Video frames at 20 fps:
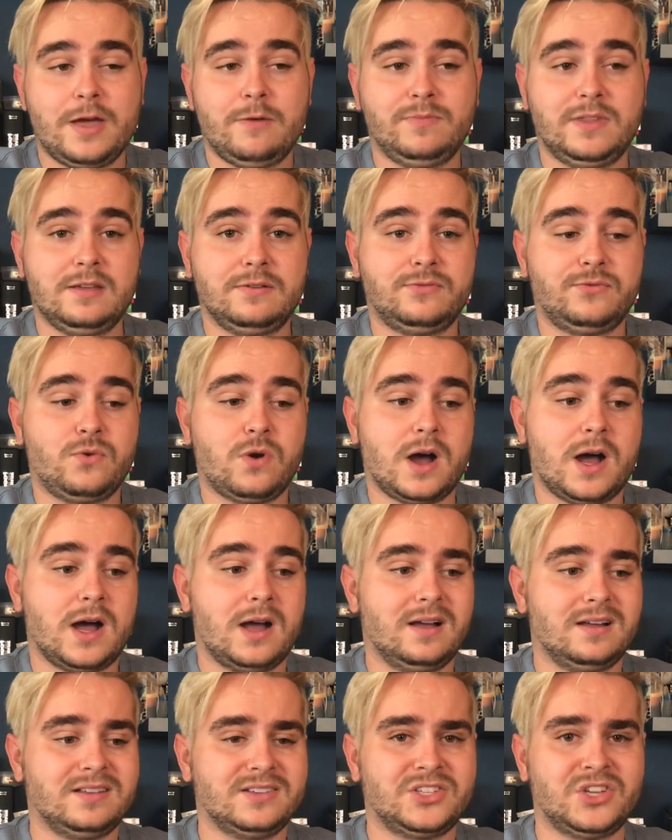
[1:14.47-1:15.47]
Même des
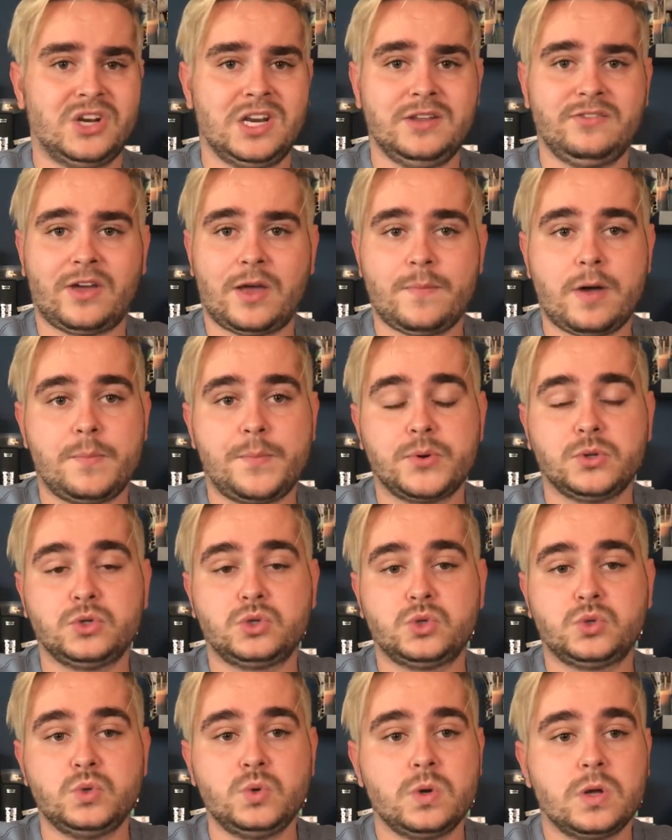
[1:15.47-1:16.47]
fois, ça l'est vraiment pas
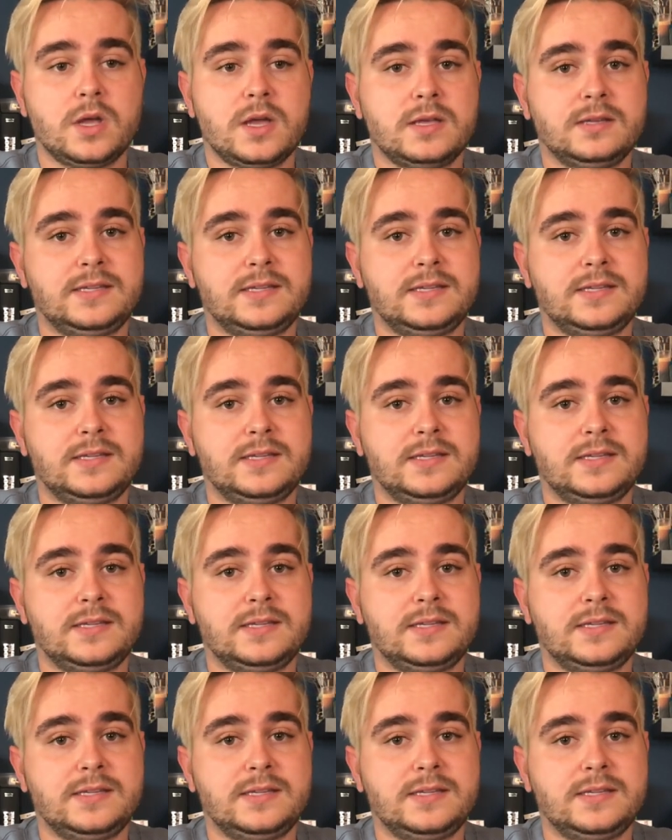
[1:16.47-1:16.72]
du tout.